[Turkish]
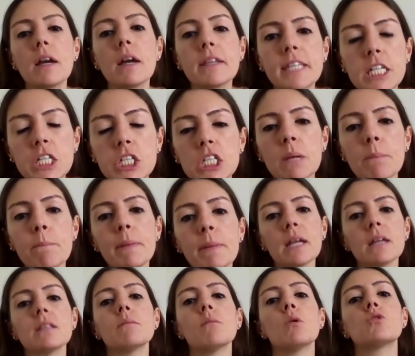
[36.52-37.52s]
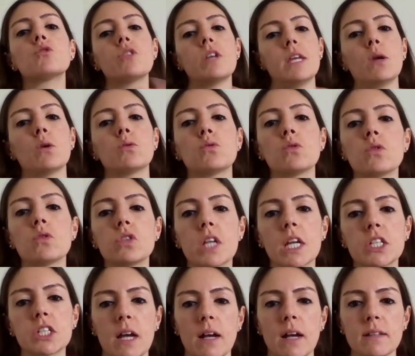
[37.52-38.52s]
kişiyi bir adım öteye
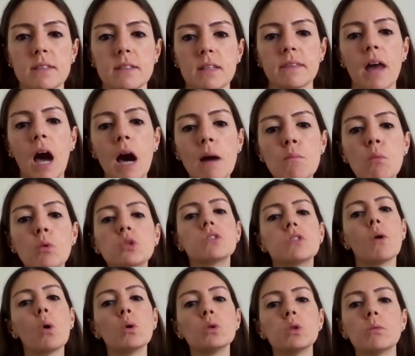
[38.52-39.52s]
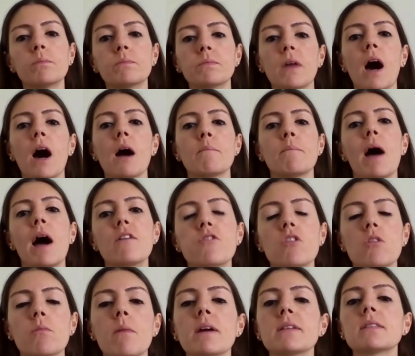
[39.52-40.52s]
götürecek şey aslında daha motive olup da
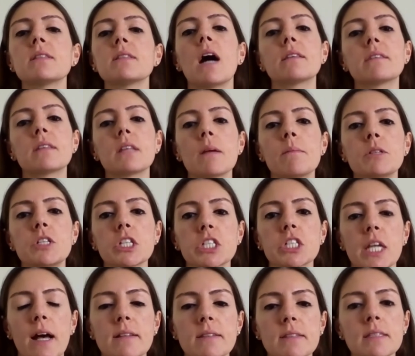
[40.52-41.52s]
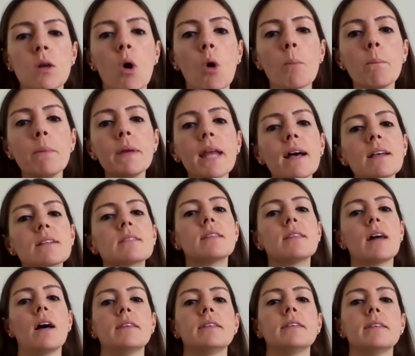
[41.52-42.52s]
performansını arttırabilecek şey aslında o biraz
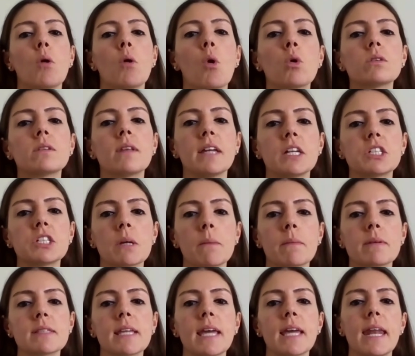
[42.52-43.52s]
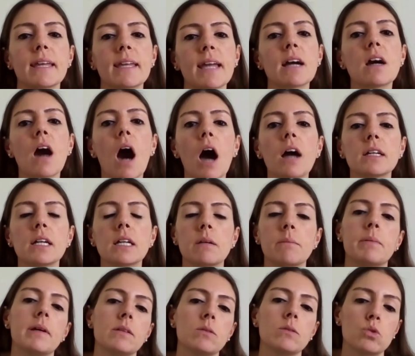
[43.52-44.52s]
da orada yaşaması gereken kaygı
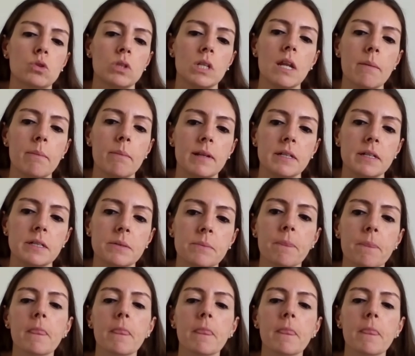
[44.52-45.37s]
gibi düşünülebilir.